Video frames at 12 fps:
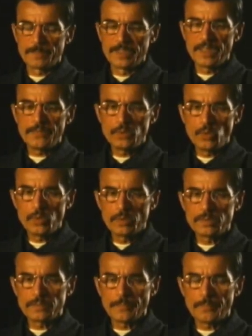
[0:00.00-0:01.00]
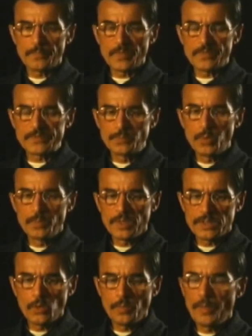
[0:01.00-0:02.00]
Я вдруг
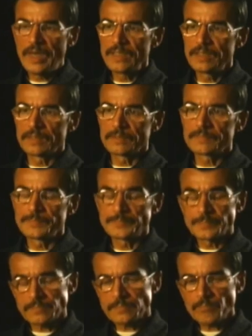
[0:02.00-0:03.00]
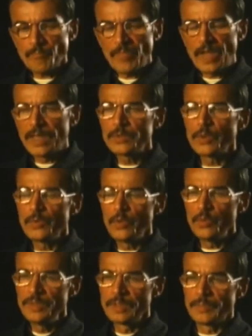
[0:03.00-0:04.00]
вспомнил того парня, которого
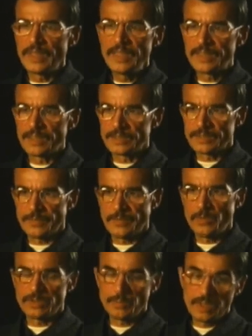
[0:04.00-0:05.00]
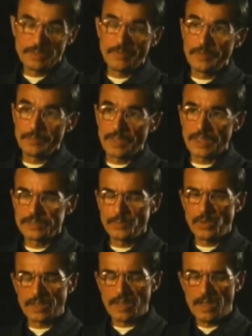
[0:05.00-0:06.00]
убил приятель своего, это было во время
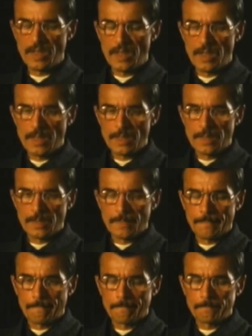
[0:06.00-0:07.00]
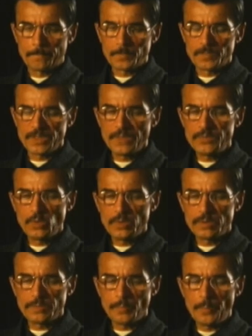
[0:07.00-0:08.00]
разборок. Я
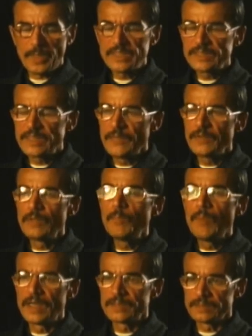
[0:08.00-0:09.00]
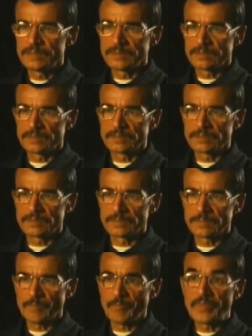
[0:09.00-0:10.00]
вдруг представил мать
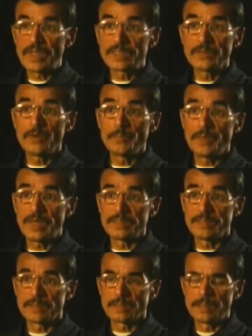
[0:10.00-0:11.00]
этого парня.